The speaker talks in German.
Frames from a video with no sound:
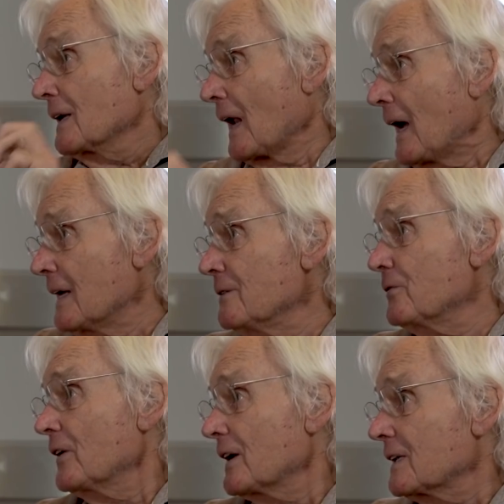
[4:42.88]
rein
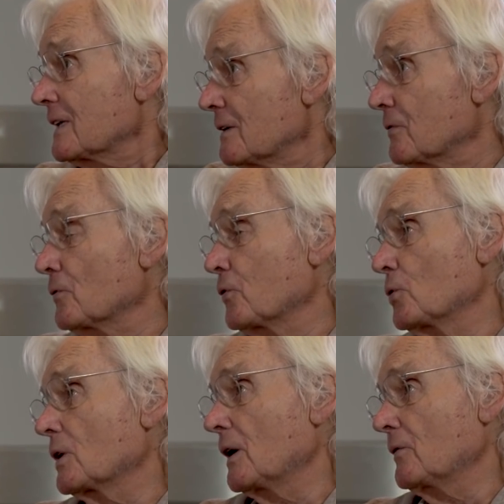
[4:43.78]
fiktiven
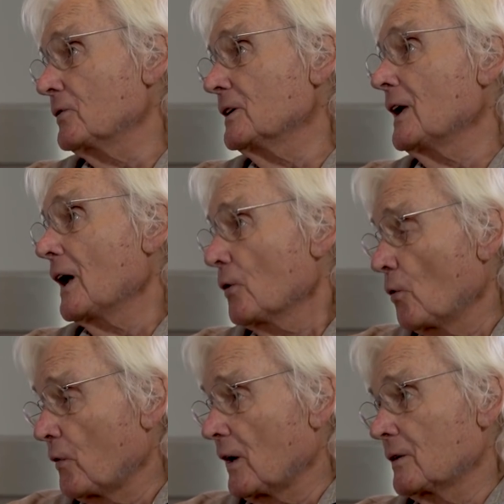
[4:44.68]
Flughafen in
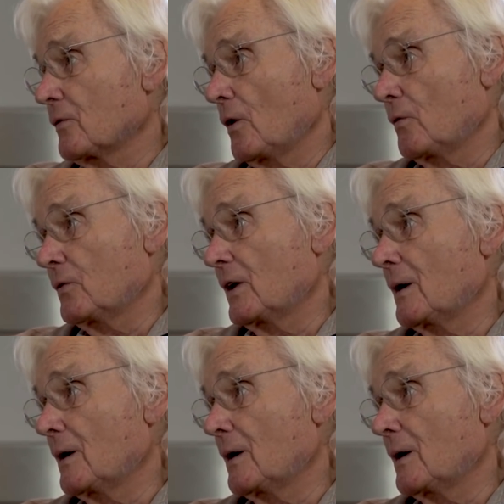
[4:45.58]
Hannover entworfen